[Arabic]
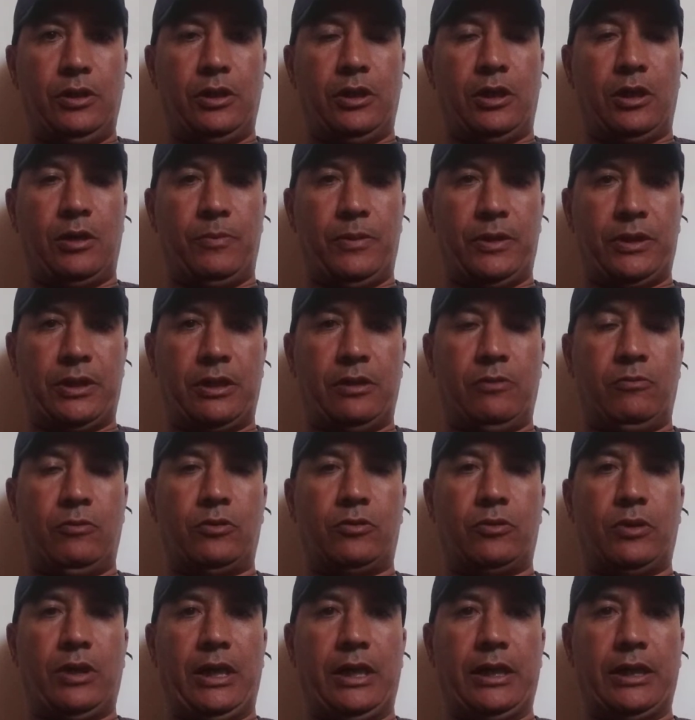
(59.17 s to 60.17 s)
كما
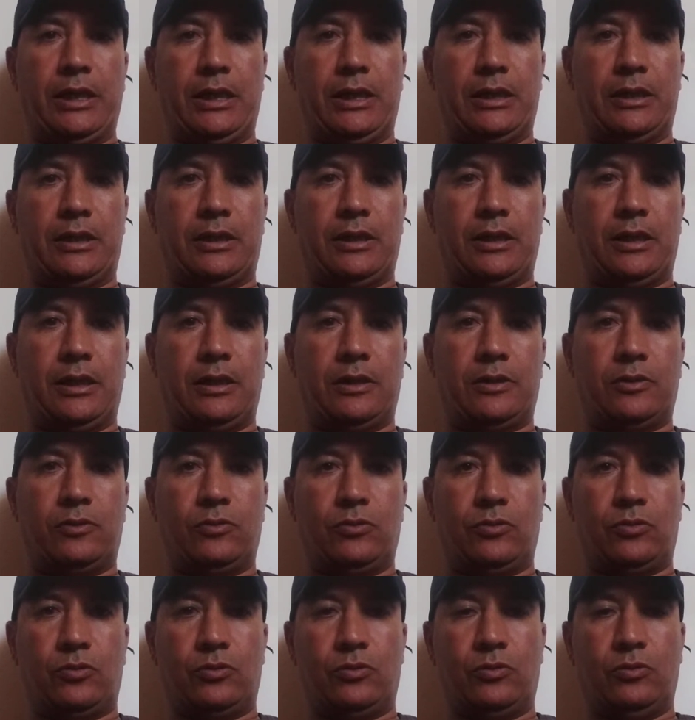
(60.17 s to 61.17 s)
تناولت الحياة
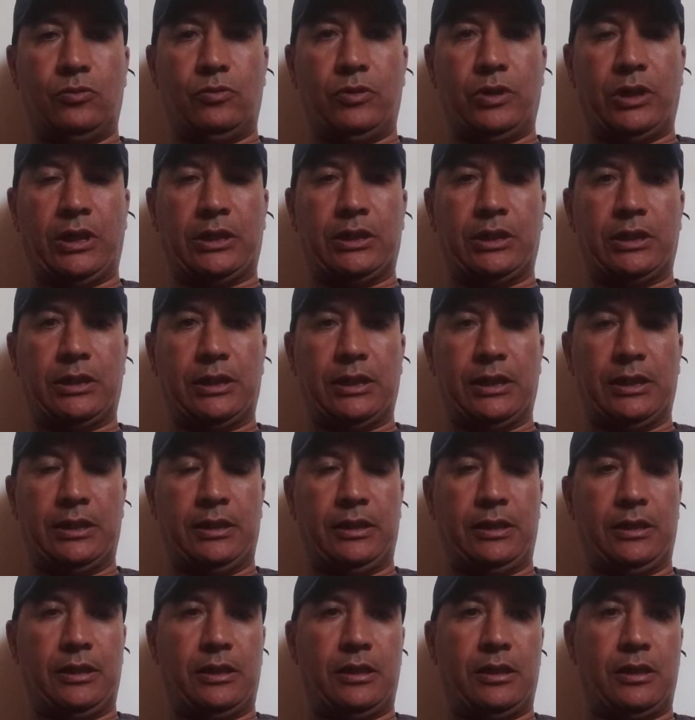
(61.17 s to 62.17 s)
السوسيو
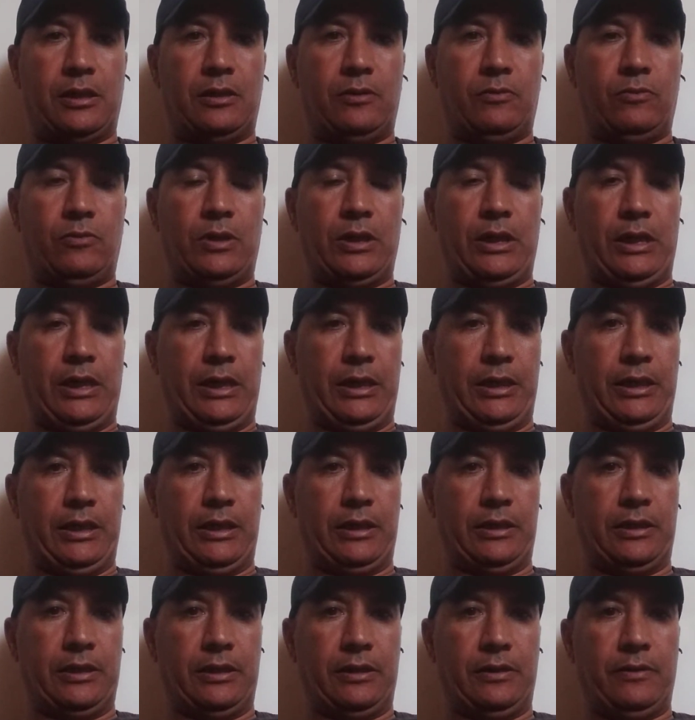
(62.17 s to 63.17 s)
اقتصادية والحياة